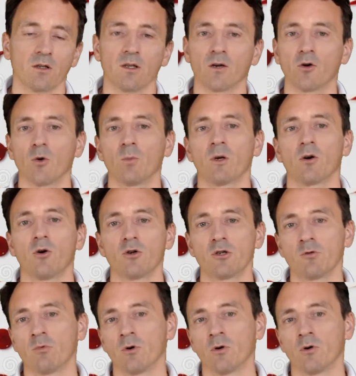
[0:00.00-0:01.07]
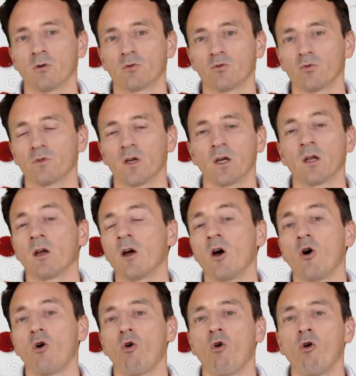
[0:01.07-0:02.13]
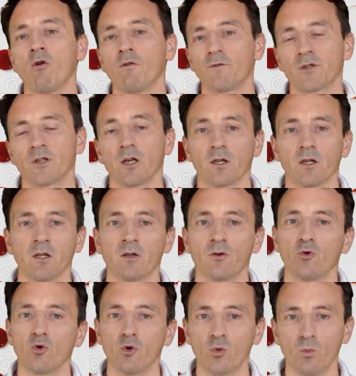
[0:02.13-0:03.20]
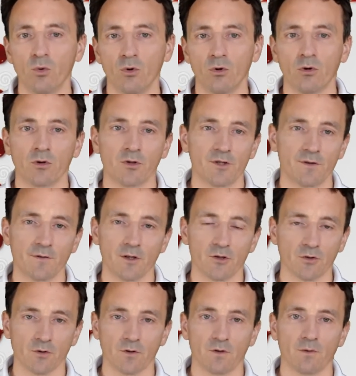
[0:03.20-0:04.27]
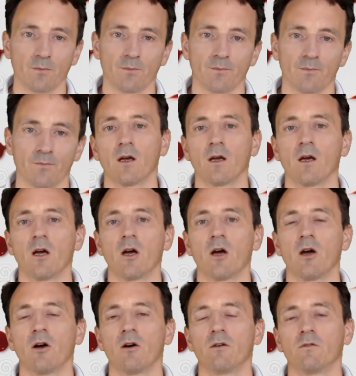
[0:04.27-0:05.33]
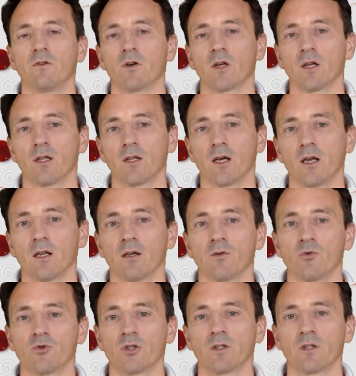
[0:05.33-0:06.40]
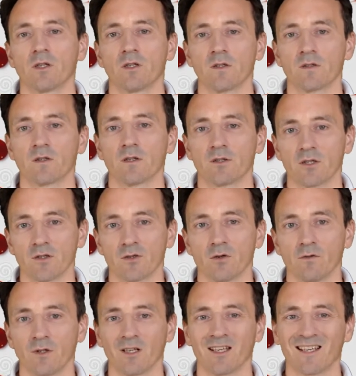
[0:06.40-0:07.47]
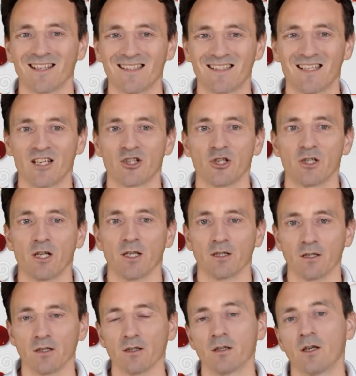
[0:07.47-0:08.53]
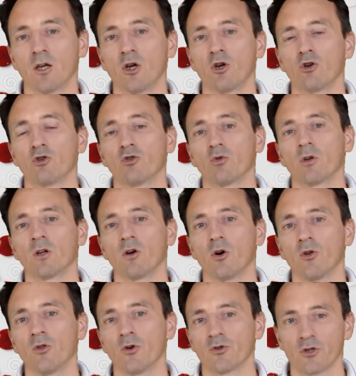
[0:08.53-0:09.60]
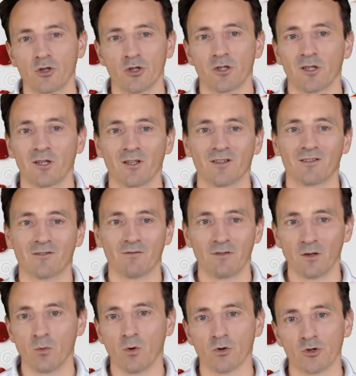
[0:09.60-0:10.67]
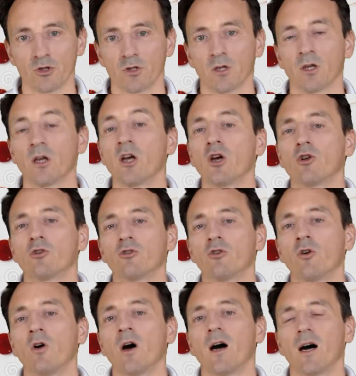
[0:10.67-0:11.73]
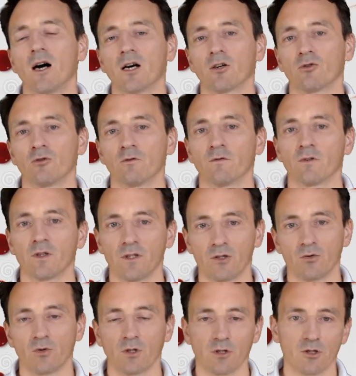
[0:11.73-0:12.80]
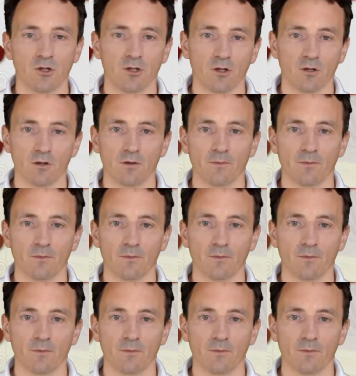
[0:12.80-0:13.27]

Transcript: jakoby chodziło tutaj o wszelki ubój zwierząt. W oryginale użyty jest czasownik zażynanie, który odnosi się wyłącznie do aktów liturgicznych.